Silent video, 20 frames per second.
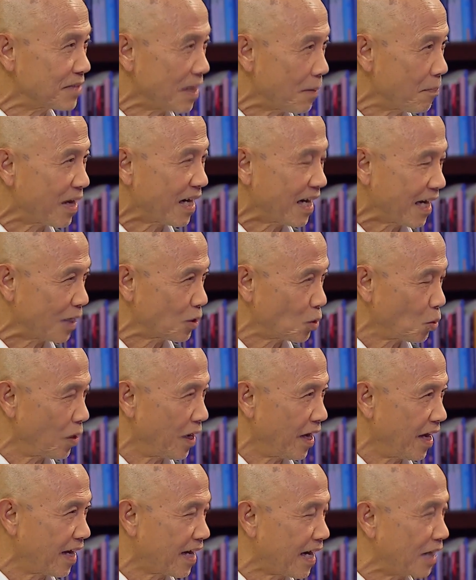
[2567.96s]
วามสำคัญกับตัว
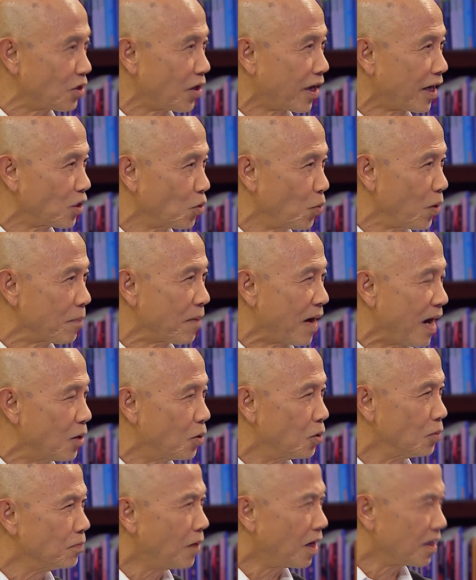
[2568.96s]
เองใครต่อใครต้องวิ่งมาหา
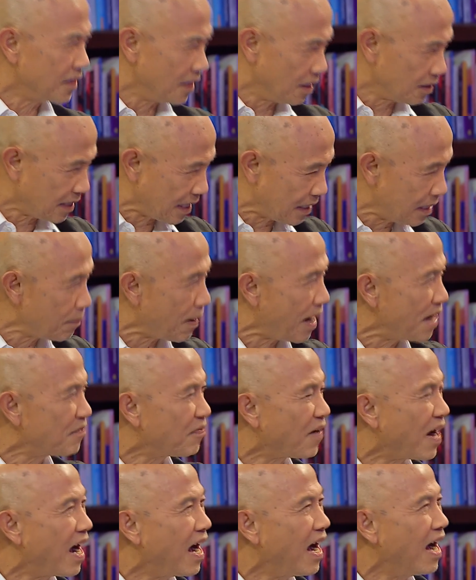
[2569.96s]
คุณบอลเดี๋ยวจะอธิบาย
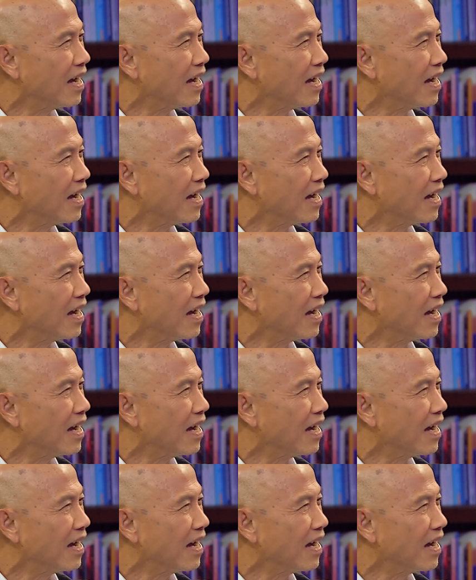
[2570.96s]
ฟั